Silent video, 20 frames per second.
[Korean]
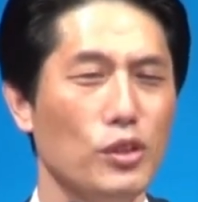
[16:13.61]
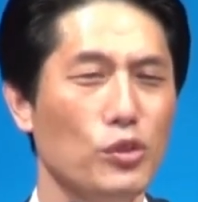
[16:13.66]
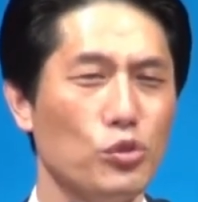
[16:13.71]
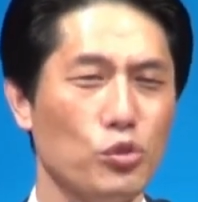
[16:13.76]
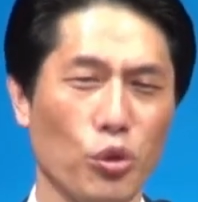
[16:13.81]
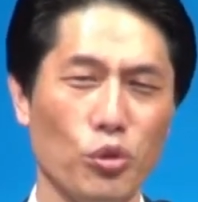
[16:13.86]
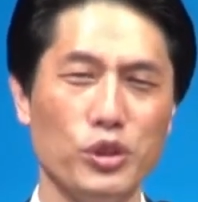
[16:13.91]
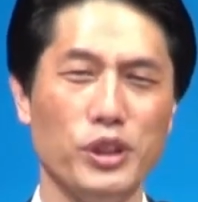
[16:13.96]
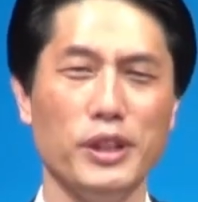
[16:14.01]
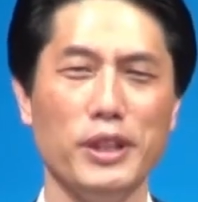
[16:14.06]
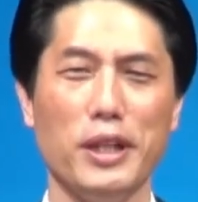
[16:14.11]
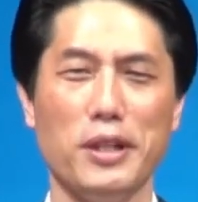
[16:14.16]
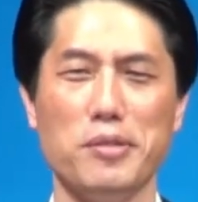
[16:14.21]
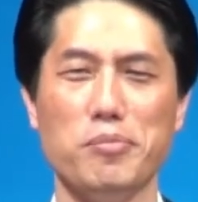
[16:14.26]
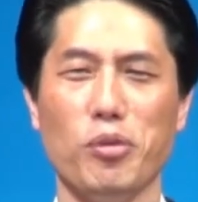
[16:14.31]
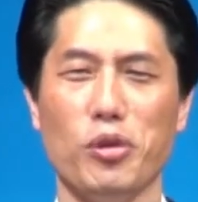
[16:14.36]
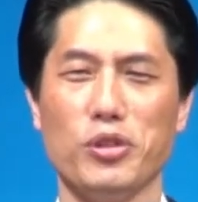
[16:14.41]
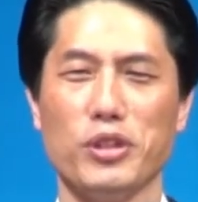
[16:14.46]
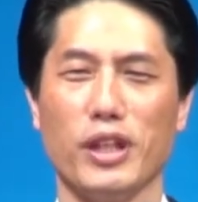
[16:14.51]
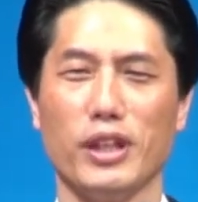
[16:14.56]

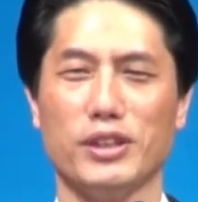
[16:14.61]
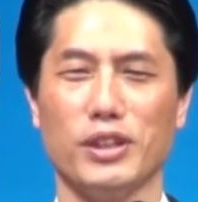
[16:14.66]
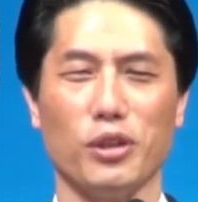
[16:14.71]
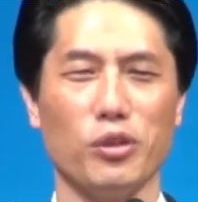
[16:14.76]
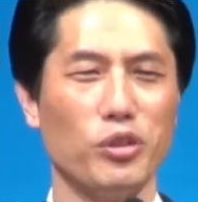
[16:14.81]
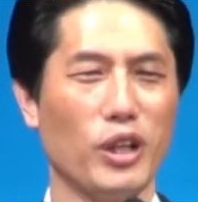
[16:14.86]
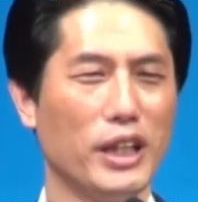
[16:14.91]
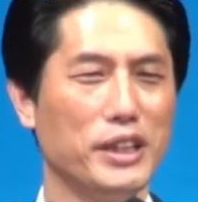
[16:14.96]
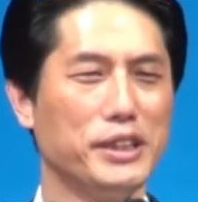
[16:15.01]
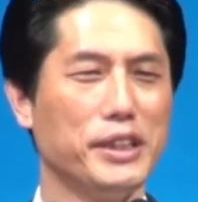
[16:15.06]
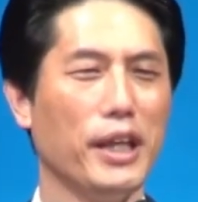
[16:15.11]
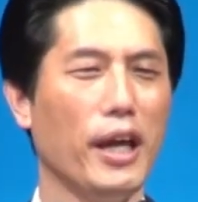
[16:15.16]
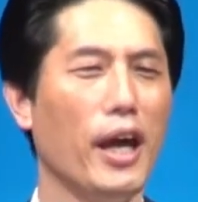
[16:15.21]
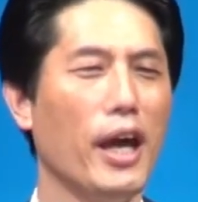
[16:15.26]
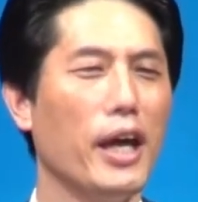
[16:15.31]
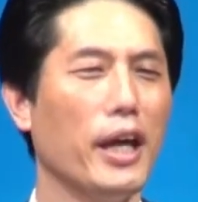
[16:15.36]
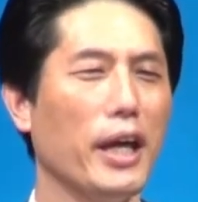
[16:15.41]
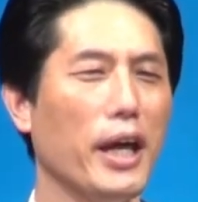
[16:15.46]
총신에는 보니까 적어도 한 세